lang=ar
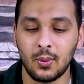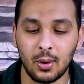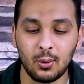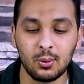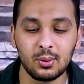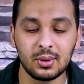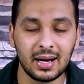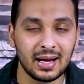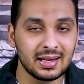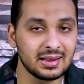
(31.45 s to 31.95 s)

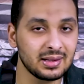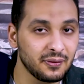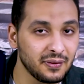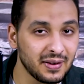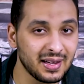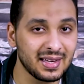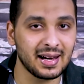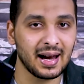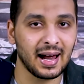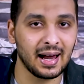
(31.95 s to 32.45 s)
واكون خدت
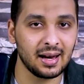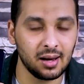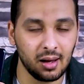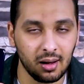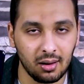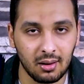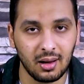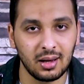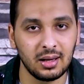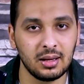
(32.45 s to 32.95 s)
فكره على
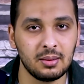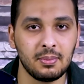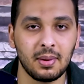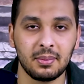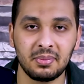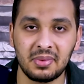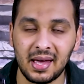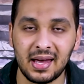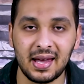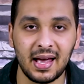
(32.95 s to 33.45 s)
الاقل
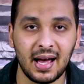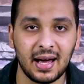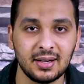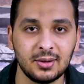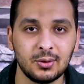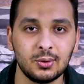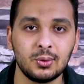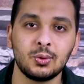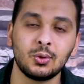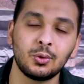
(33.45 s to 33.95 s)
مبدئيه
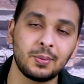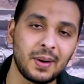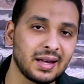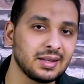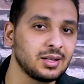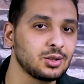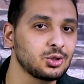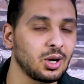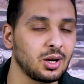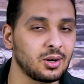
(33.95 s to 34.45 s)
عنه
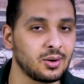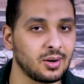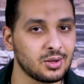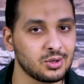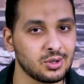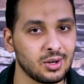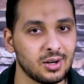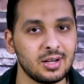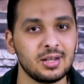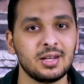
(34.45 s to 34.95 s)
وبعد شهر ولا
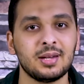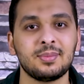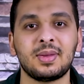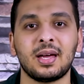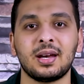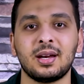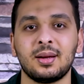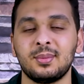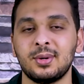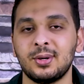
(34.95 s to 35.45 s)
شهرين نبدا
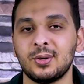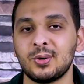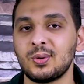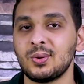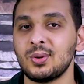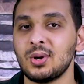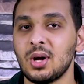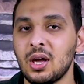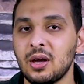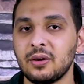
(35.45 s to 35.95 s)
نعمل لكم
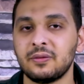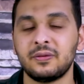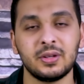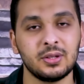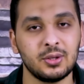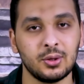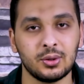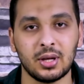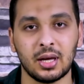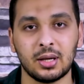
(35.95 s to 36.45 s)

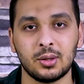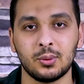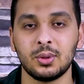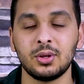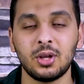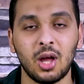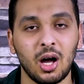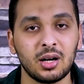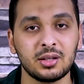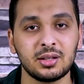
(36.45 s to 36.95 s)
فيديو تاني
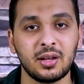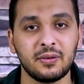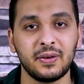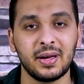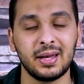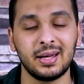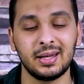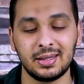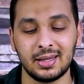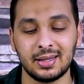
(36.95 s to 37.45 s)
والنهارده
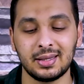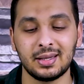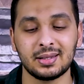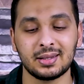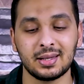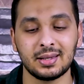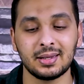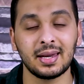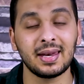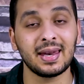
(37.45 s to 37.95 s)
فعلا
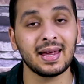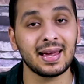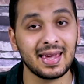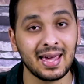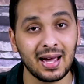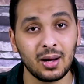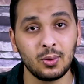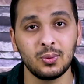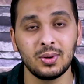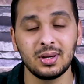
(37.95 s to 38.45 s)
قدرت ان انا
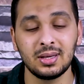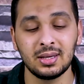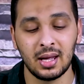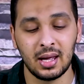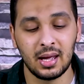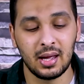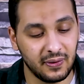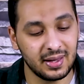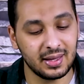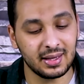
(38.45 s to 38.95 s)
اكون
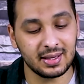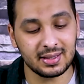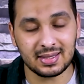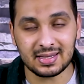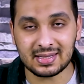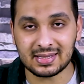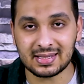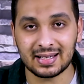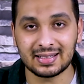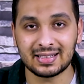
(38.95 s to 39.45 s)
فكره
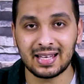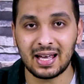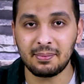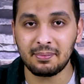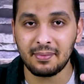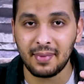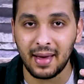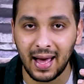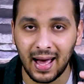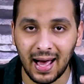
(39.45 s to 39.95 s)

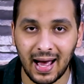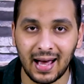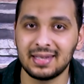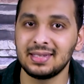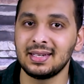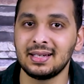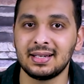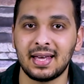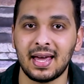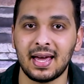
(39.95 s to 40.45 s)
استخدام عن
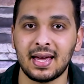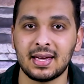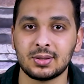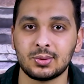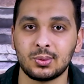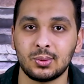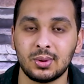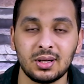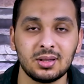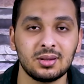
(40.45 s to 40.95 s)

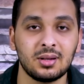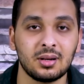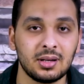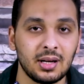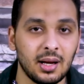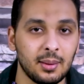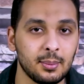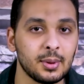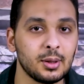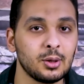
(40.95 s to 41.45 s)
الجهاز ونقدر
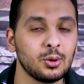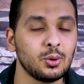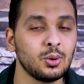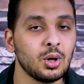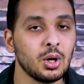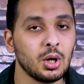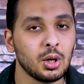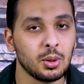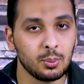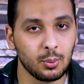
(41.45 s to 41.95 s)
نعمل له
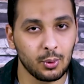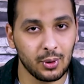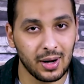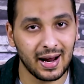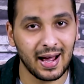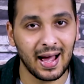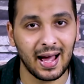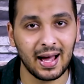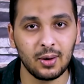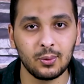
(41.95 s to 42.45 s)

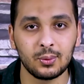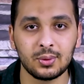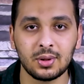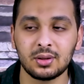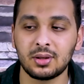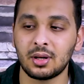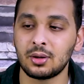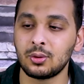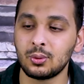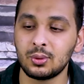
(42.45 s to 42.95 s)
مراجعه
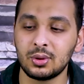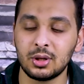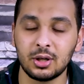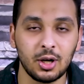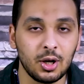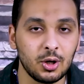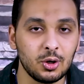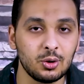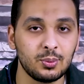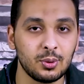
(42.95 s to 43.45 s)
ونقدر نقول
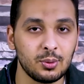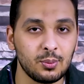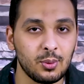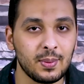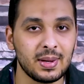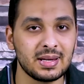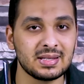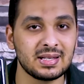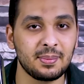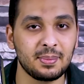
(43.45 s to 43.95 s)
العيوب
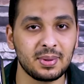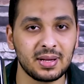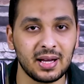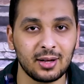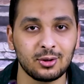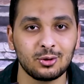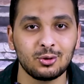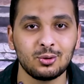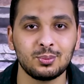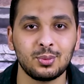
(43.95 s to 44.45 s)
والمميزات
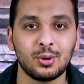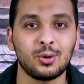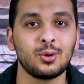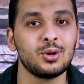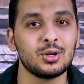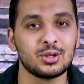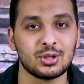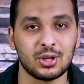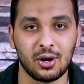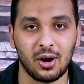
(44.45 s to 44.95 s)
بتاعته
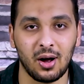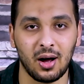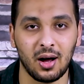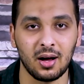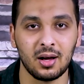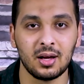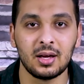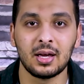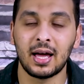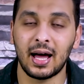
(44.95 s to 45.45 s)
بكل
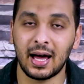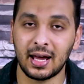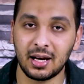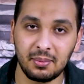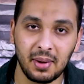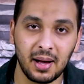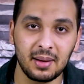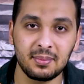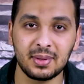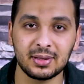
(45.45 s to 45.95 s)
صراحه انا
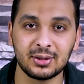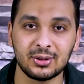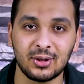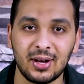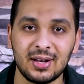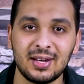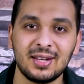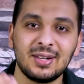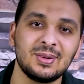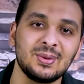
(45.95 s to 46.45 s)
محمد
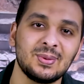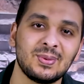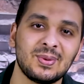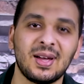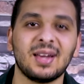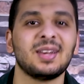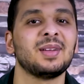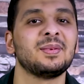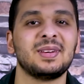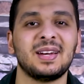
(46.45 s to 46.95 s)
طايل
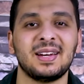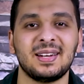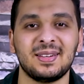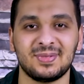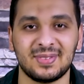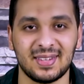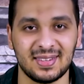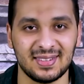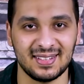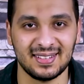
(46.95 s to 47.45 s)
ويلا بينا
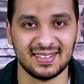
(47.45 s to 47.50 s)
نبتدي